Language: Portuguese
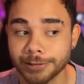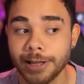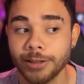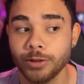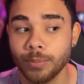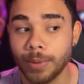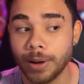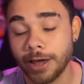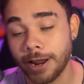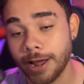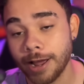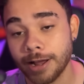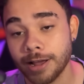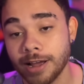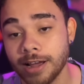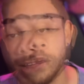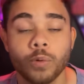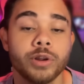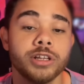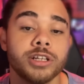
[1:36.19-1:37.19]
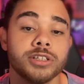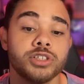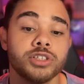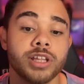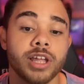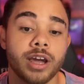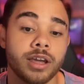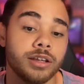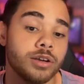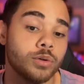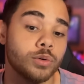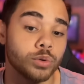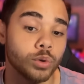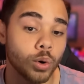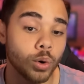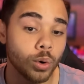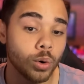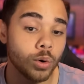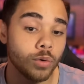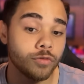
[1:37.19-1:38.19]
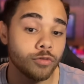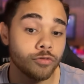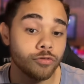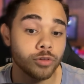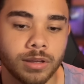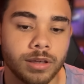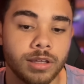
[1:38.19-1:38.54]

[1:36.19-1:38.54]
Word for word: lá no Maraca, Corinthians de técnico novo.